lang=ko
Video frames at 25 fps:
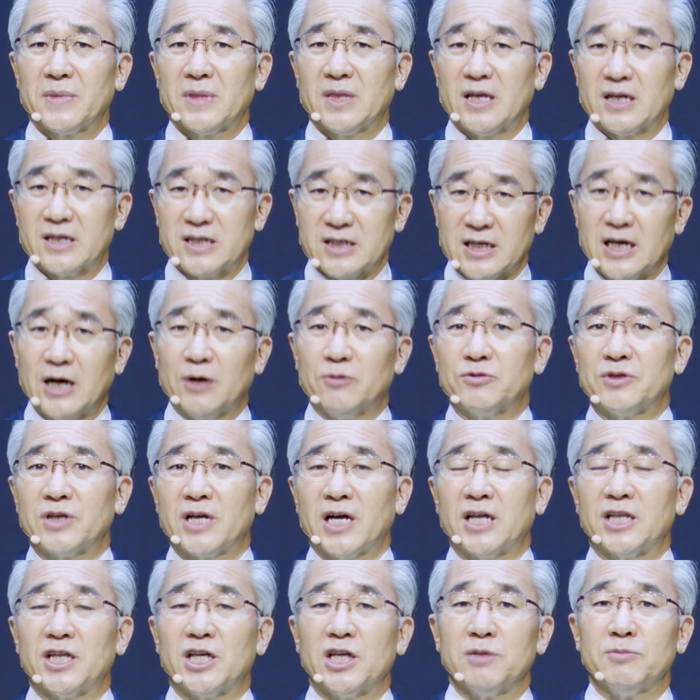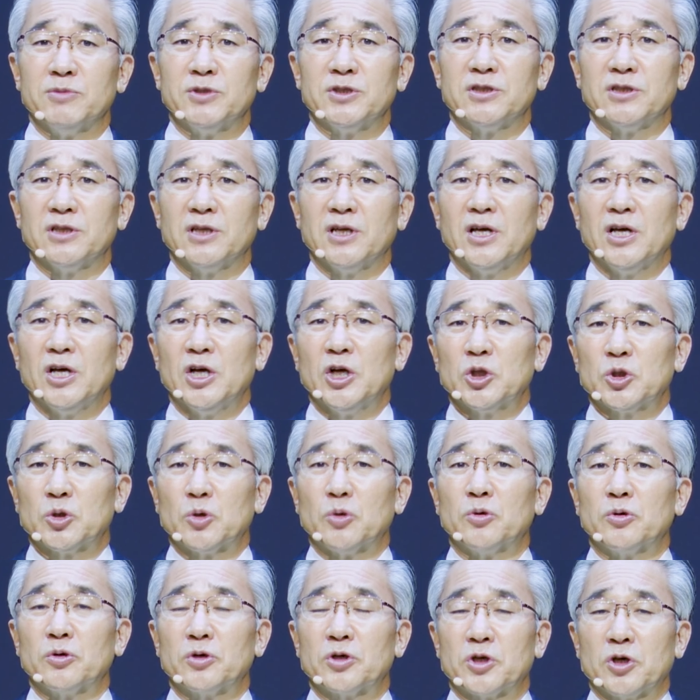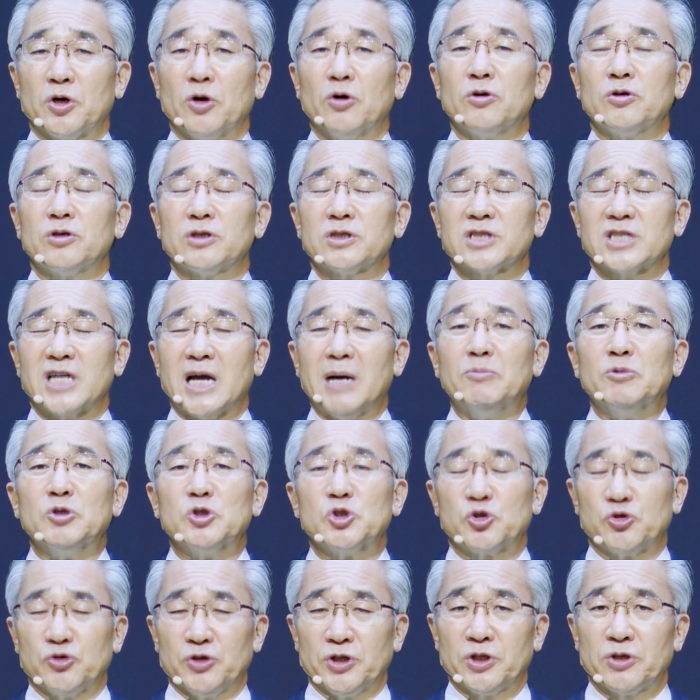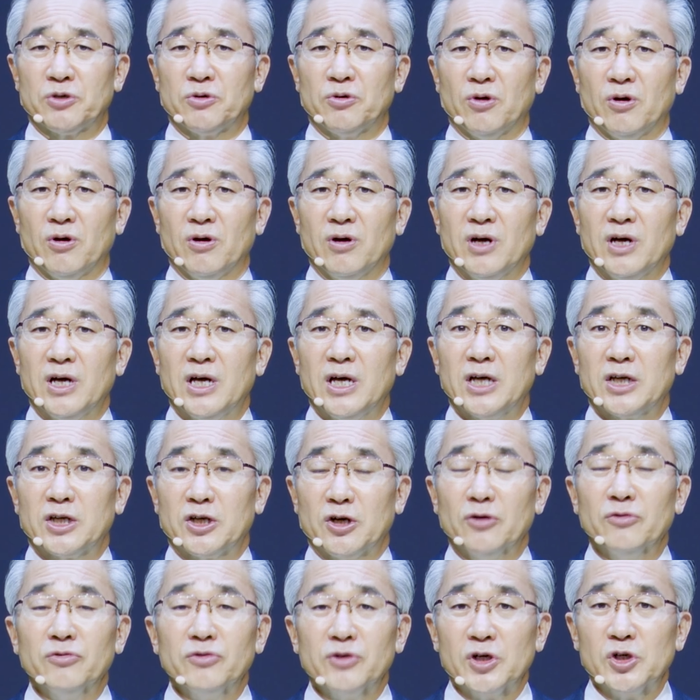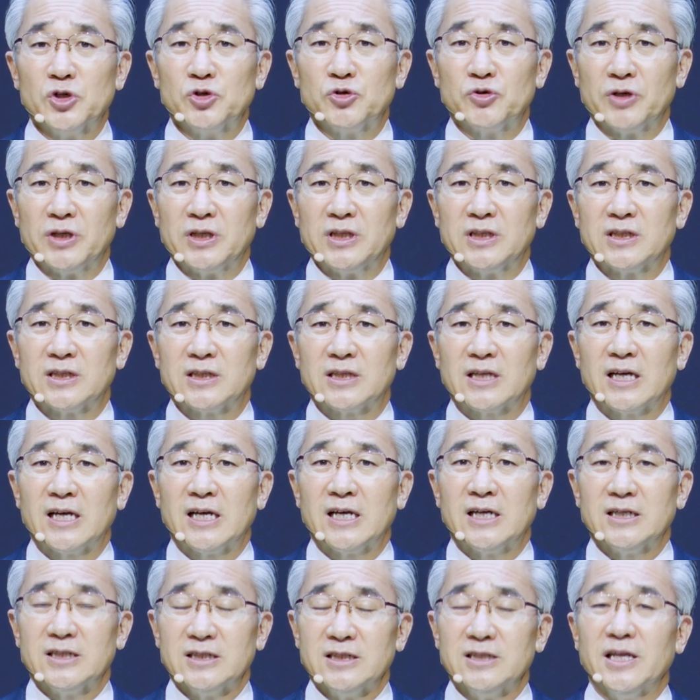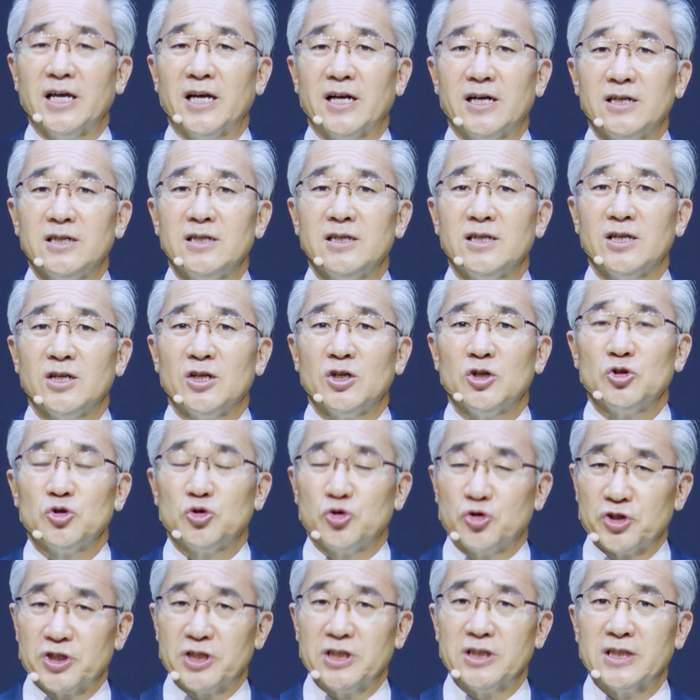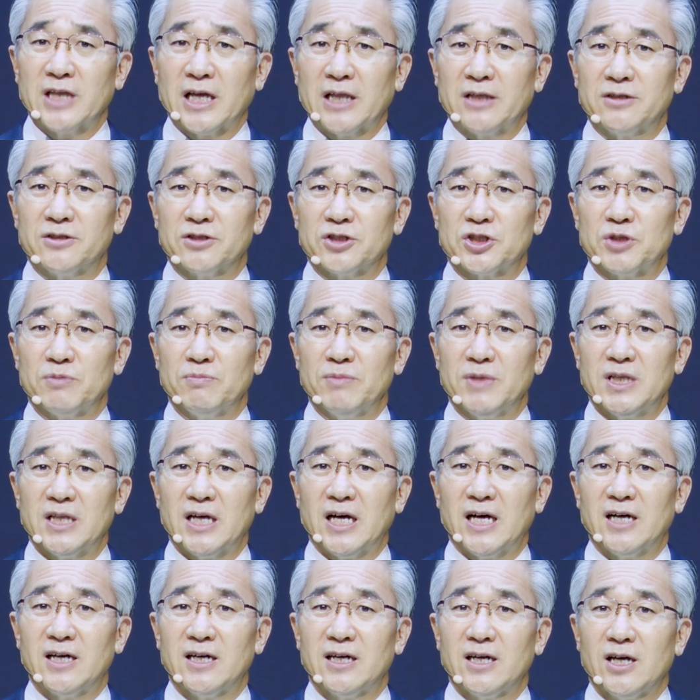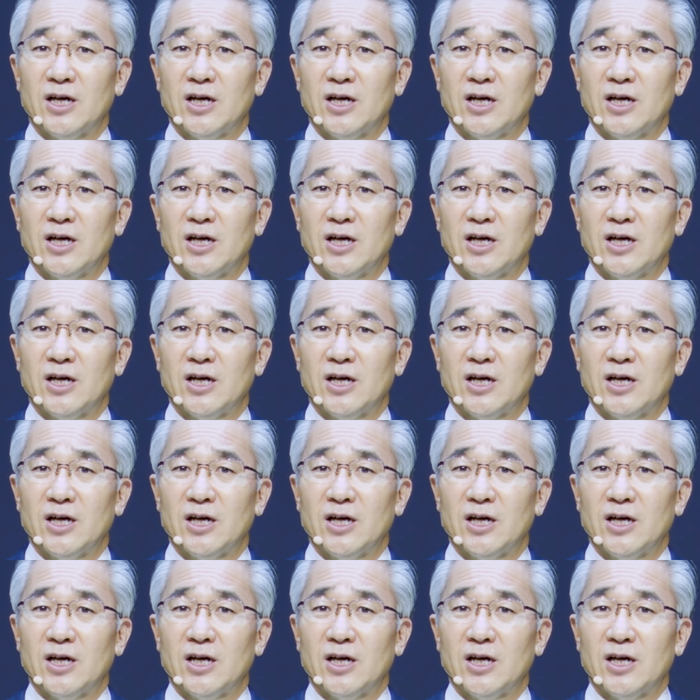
그 가운데 하나님은 또 참을 수 있고 견딜 수 있는 은혜를 주신다는 것입니다.